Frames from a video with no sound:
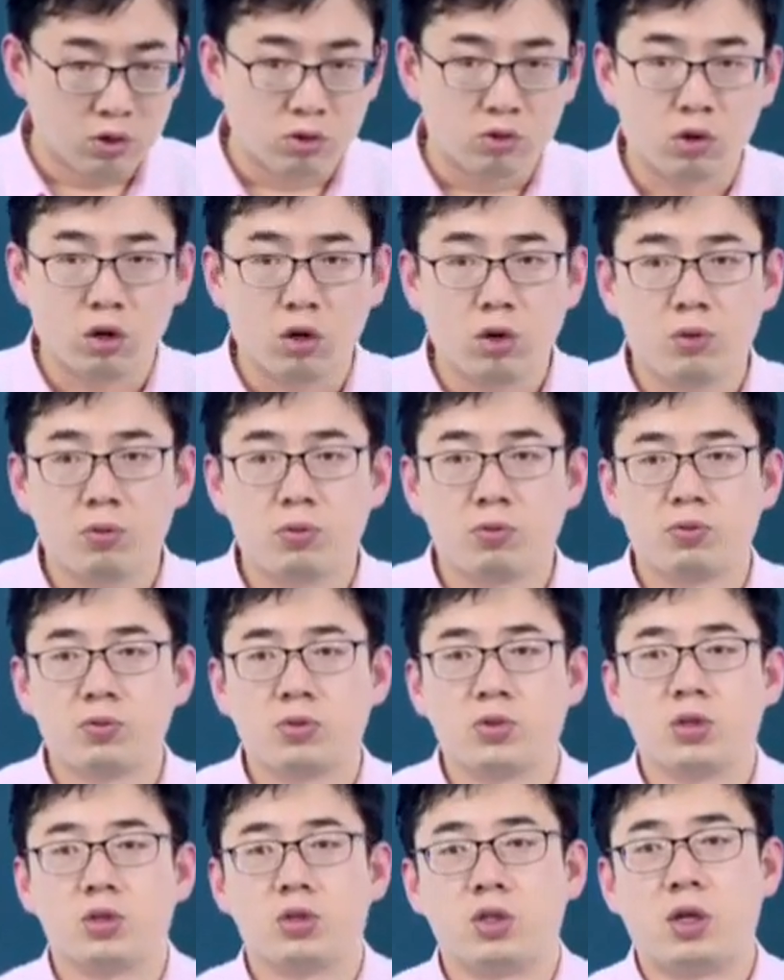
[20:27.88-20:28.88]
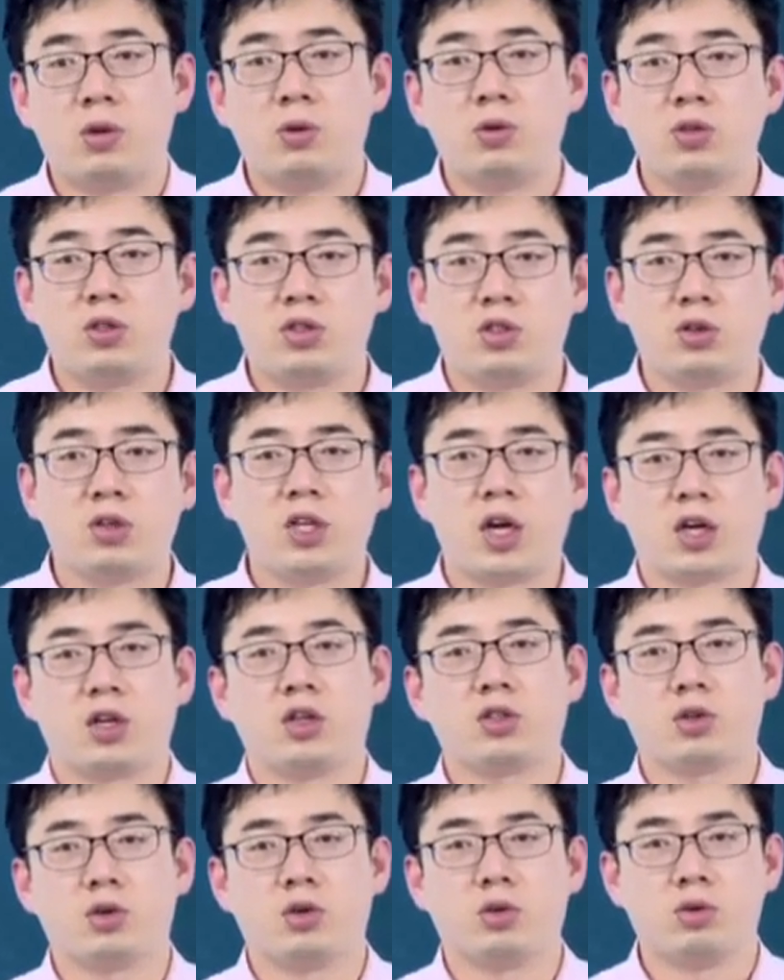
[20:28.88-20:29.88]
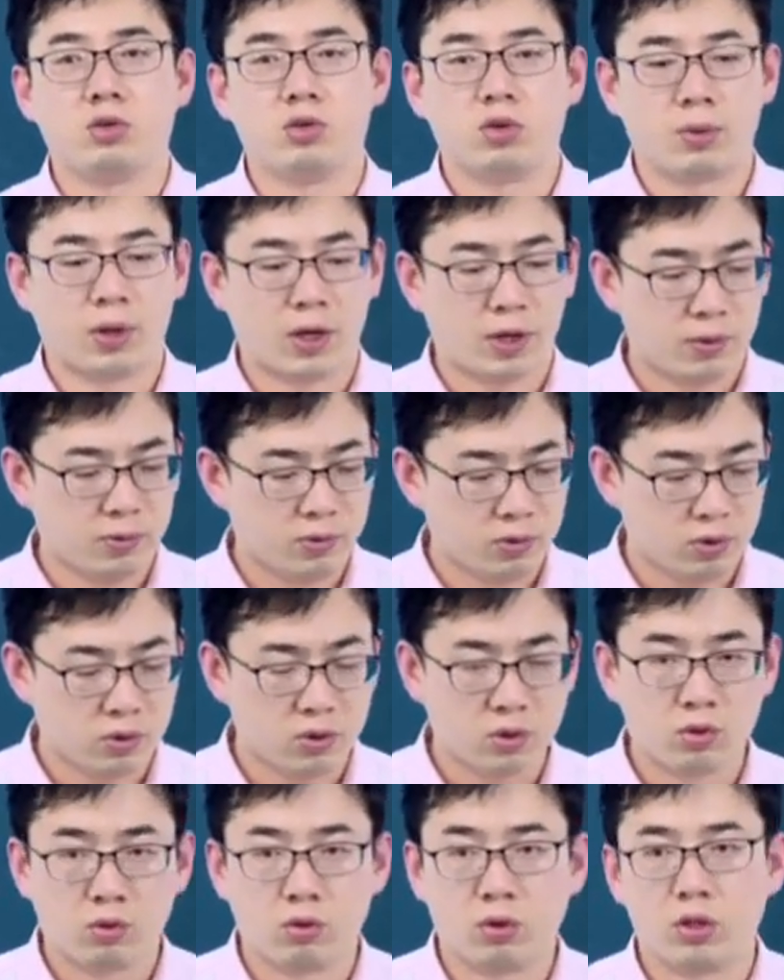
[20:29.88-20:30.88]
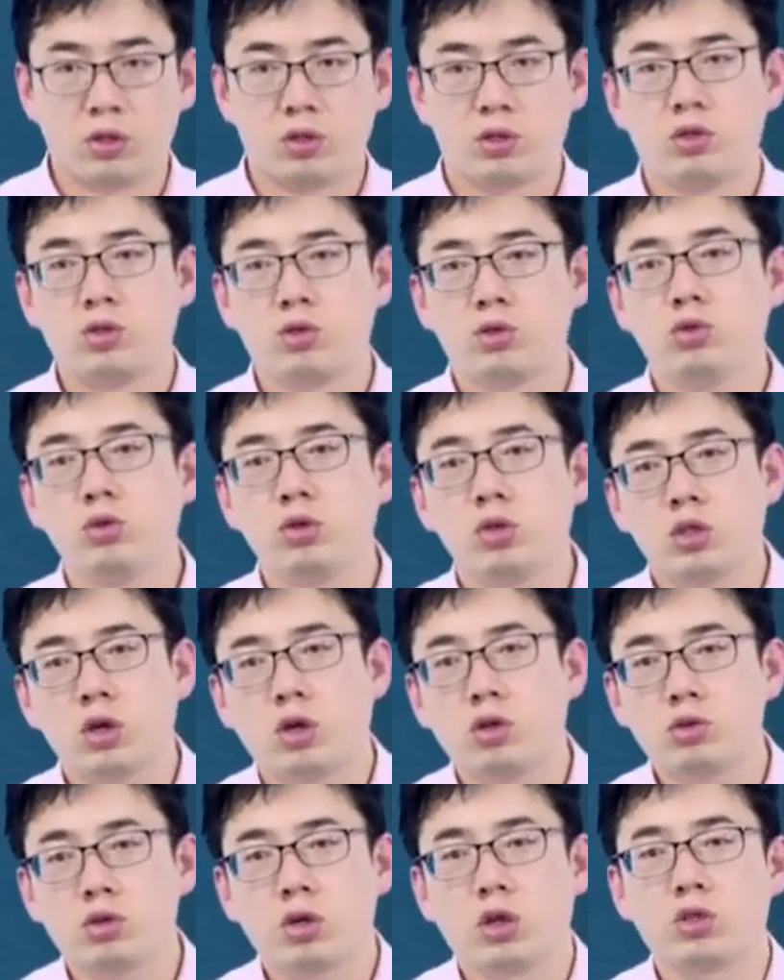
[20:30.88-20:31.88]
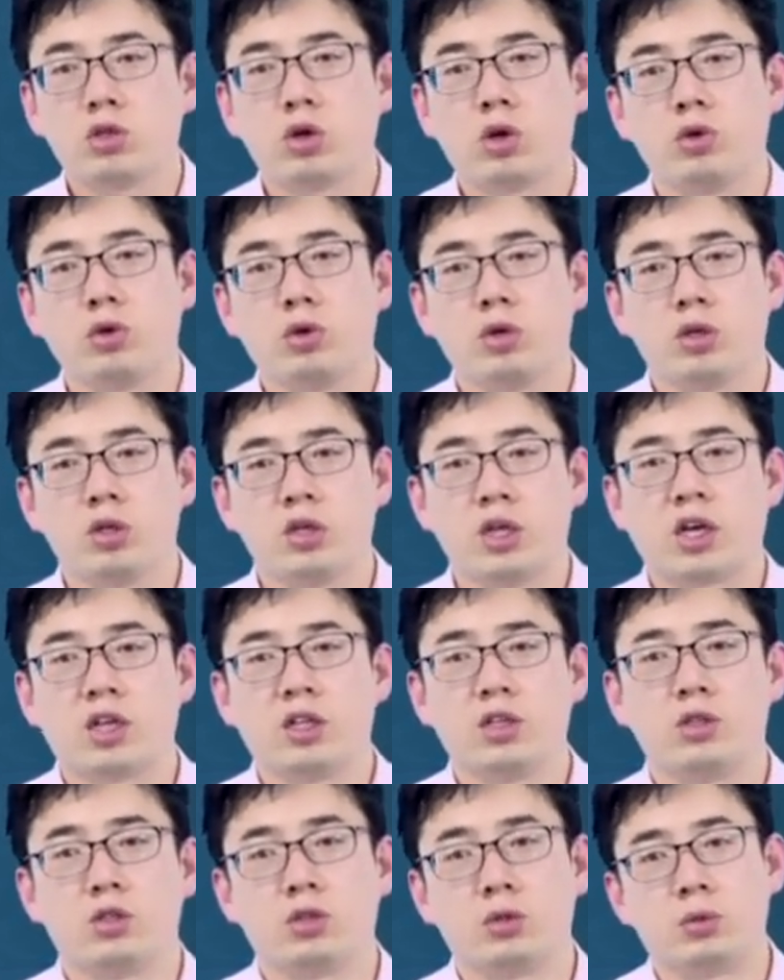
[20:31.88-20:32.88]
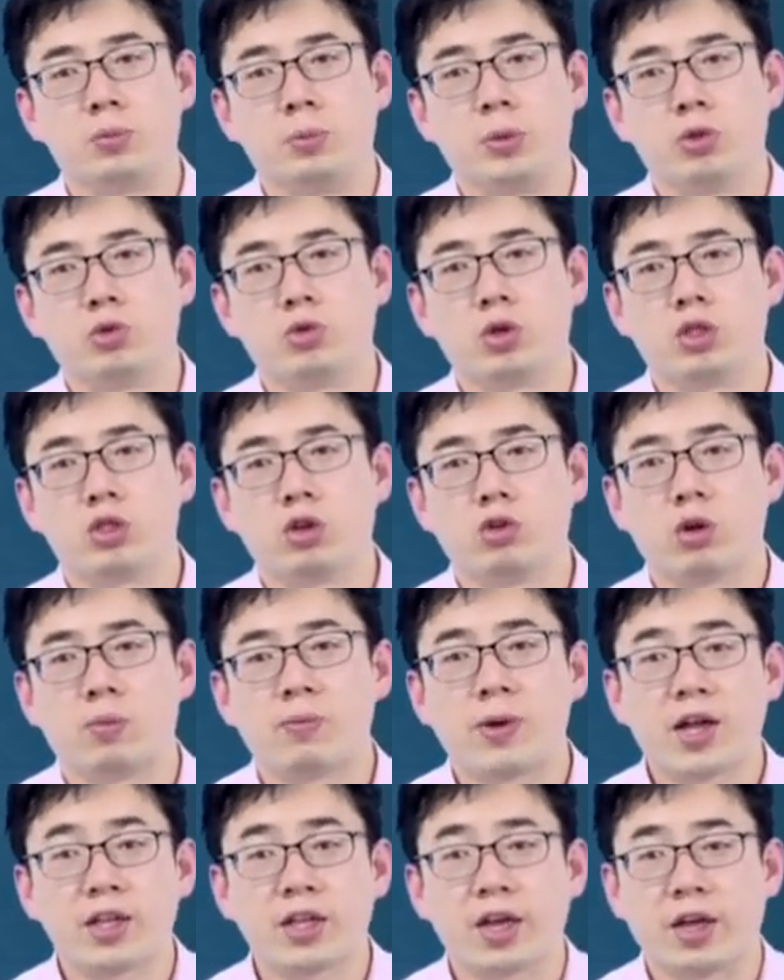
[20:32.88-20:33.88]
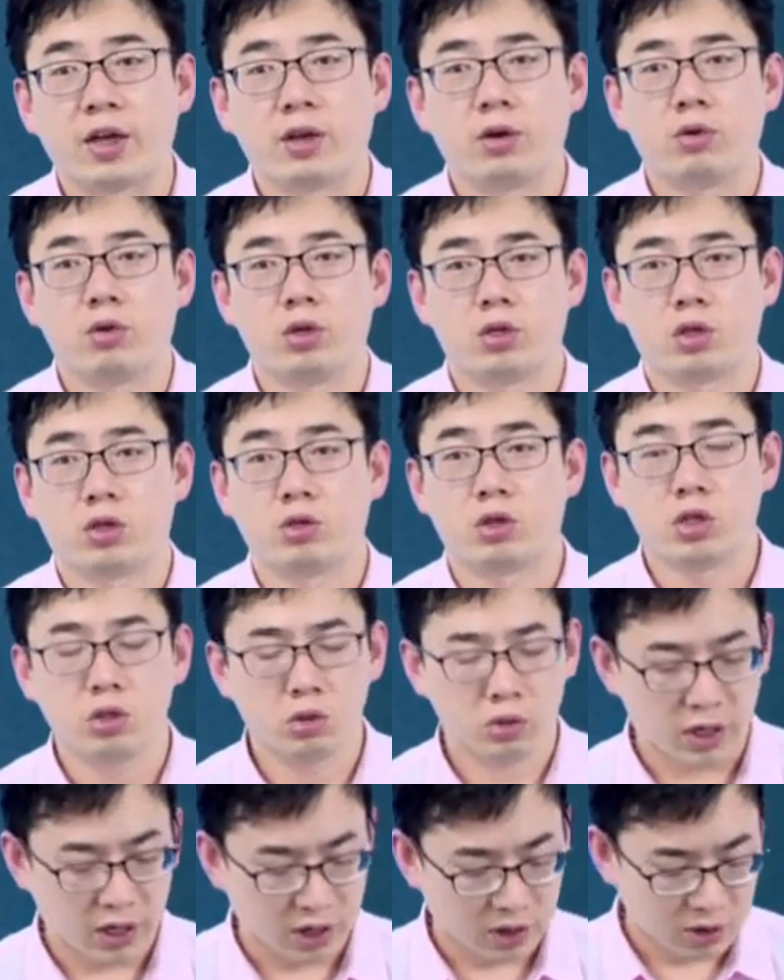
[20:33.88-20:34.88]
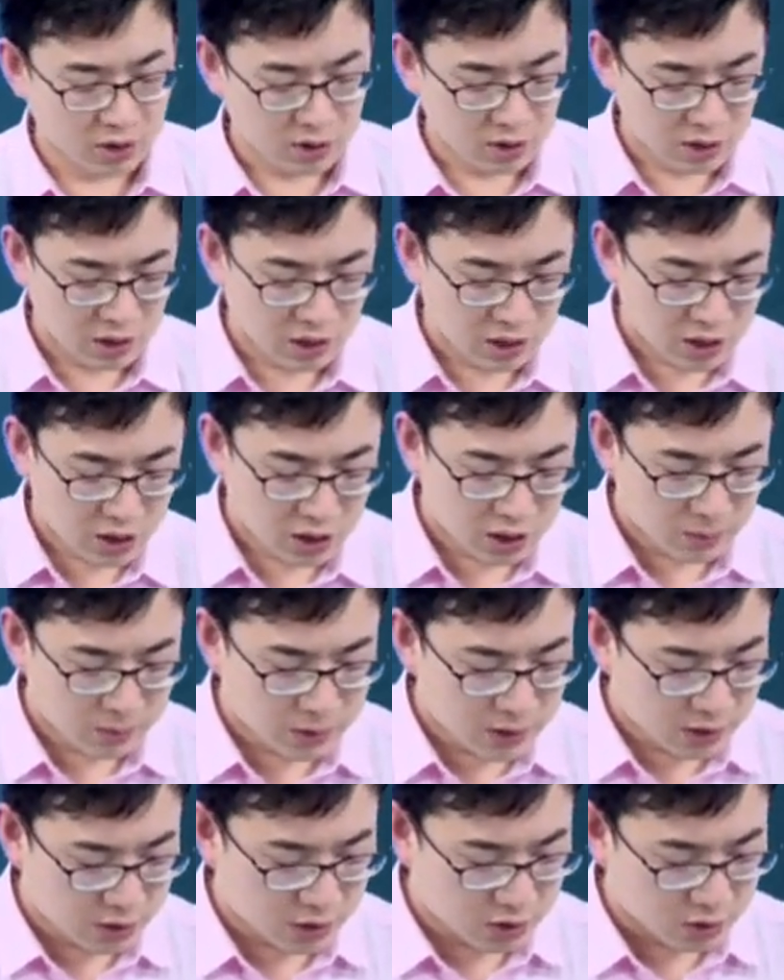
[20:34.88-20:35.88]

说。人只有两个手，对吧？我最高最高效率也可能就是，比如说操作八台或者操作六台，那么在